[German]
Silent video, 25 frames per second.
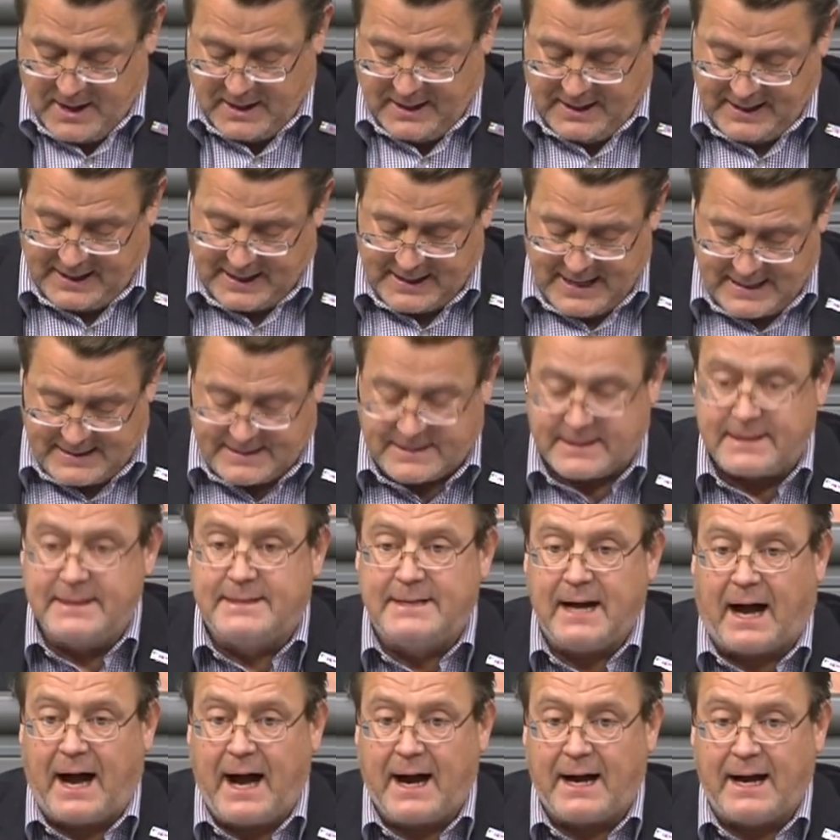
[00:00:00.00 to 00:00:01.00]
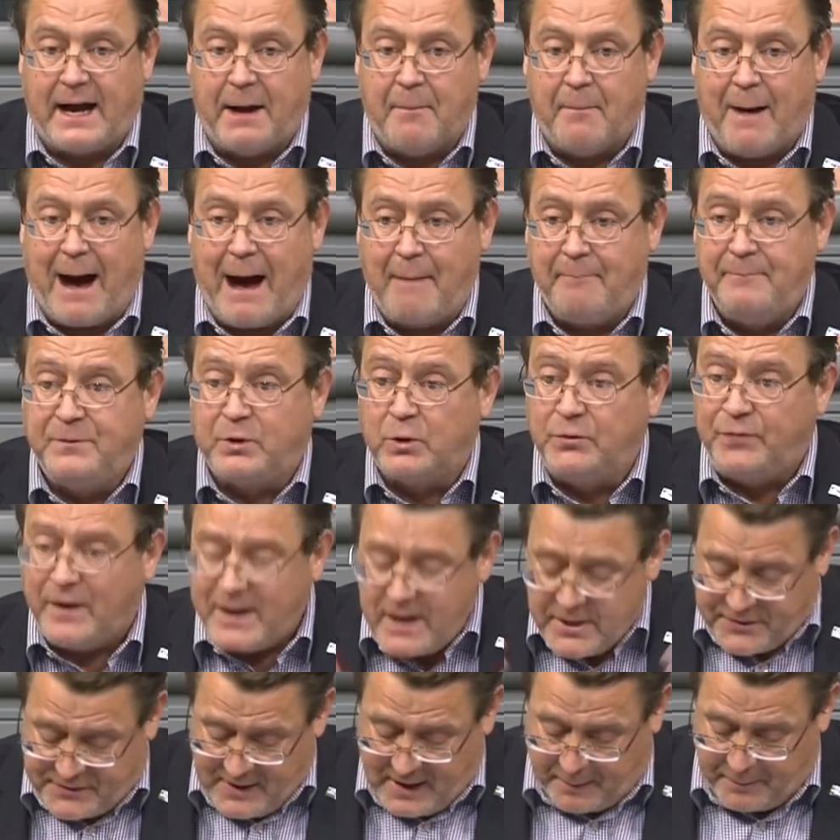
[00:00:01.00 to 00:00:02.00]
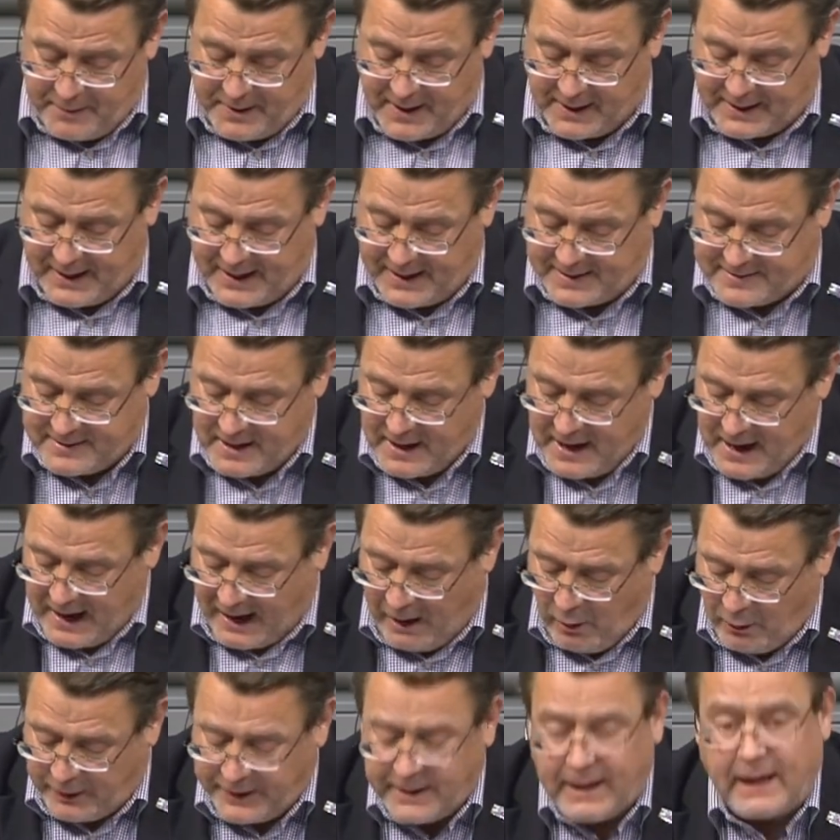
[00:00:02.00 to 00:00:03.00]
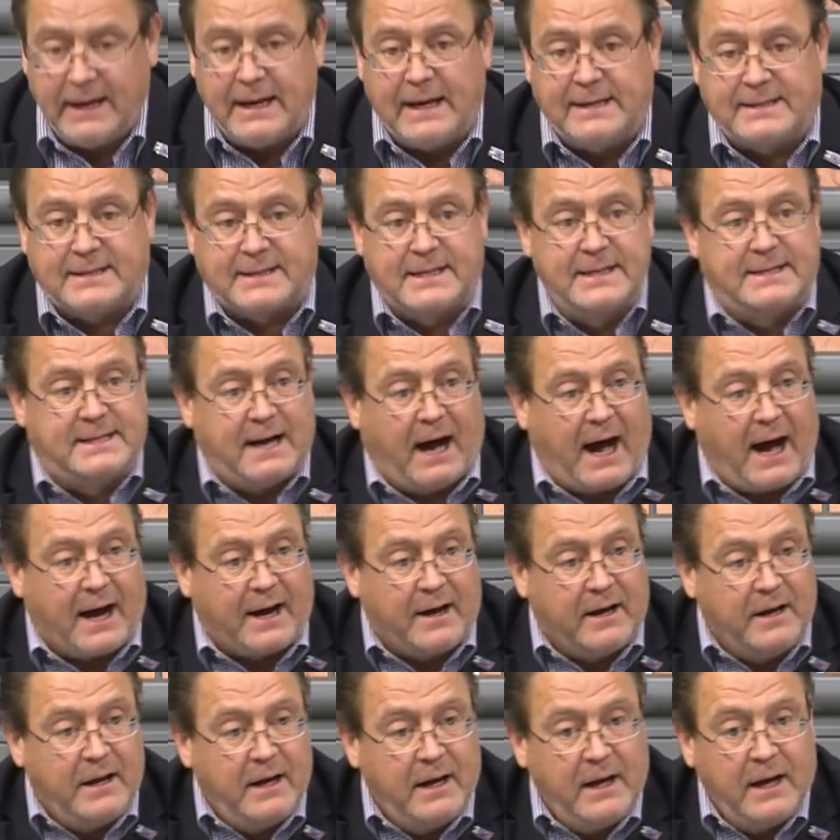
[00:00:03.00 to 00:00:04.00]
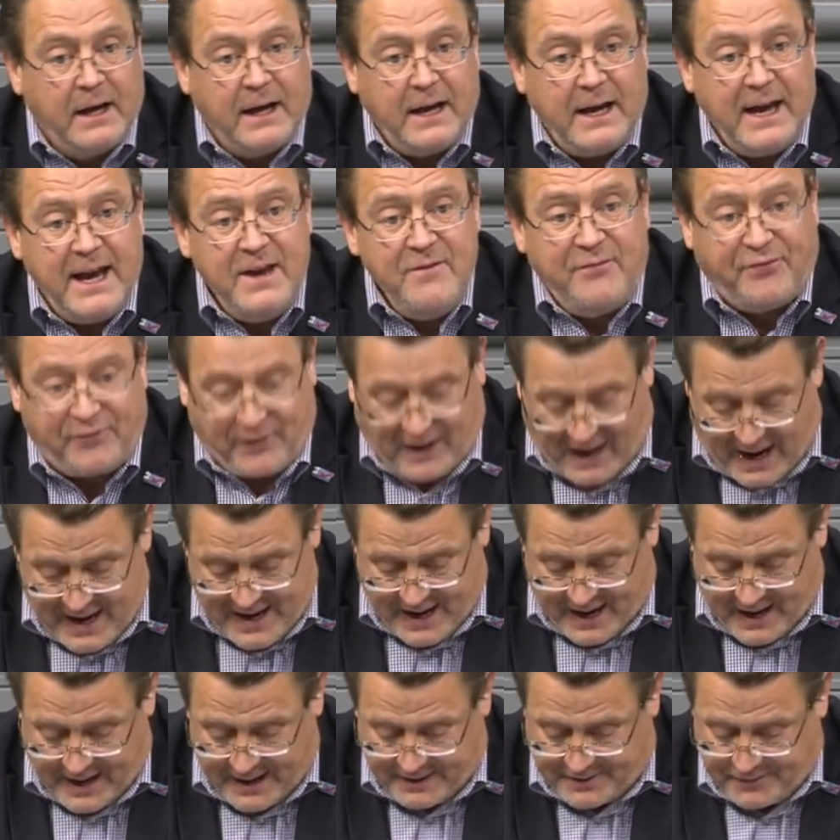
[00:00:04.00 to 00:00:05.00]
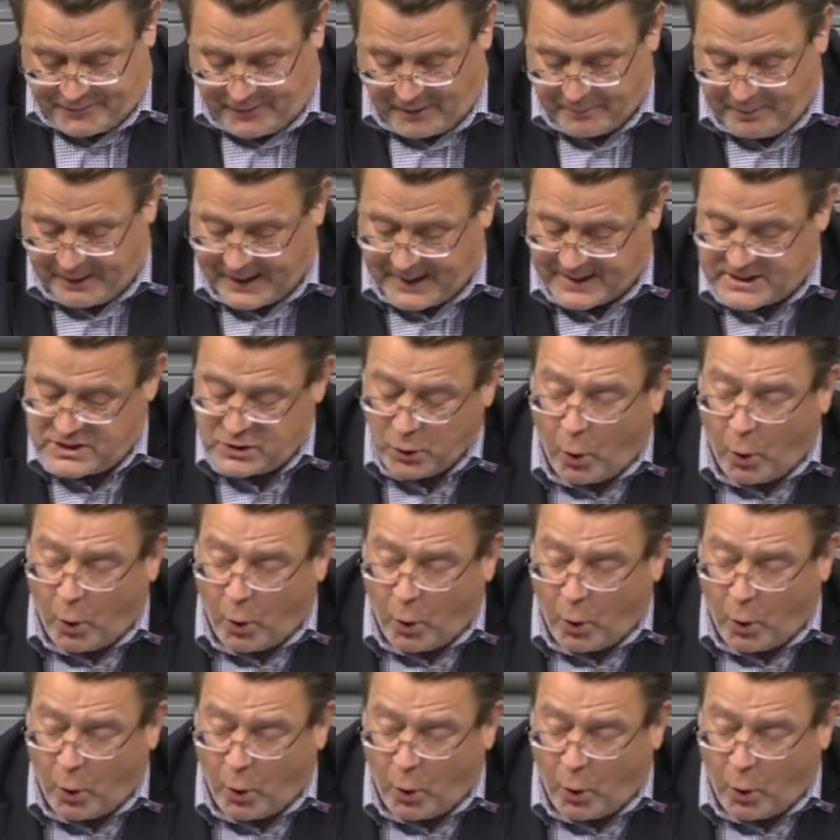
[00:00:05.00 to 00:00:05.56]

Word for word: ihre letzten Tage im Amt und wenn es nach mir geht, auch ihre letzten Tage in Freiheit verbringt.